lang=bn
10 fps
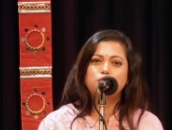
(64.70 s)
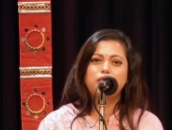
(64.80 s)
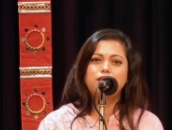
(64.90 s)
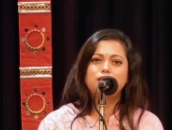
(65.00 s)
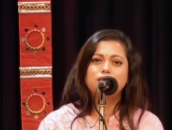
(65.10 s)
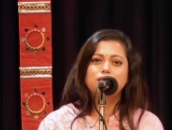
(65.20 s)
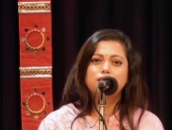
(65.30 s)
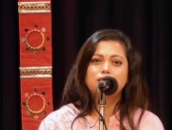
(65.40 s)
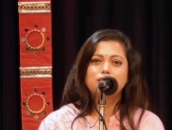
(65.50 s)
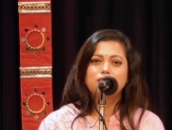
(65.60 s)
শরীর
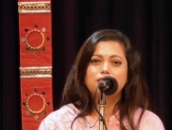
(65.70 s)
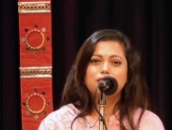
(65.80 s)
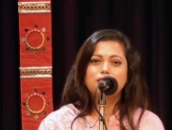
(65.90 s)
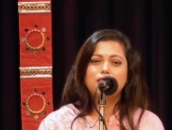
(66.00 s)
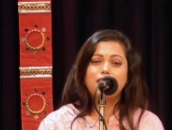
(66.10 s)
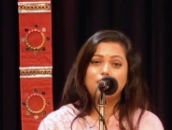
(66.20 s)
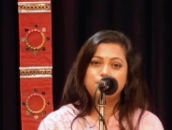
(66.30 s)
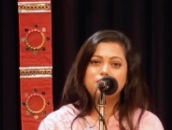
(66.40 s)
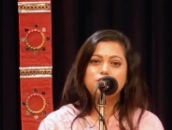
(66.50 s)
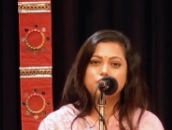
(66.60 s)

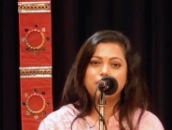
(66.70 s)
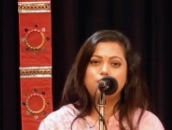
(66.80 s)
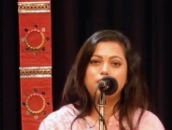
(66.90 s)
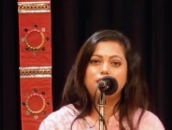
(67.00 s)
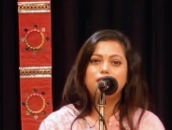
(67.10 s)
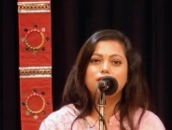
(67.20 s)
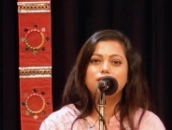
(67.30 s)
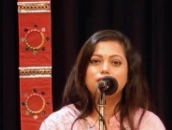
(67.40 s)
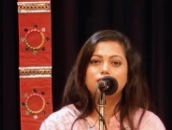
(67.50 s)
আমি সেই মেয়ে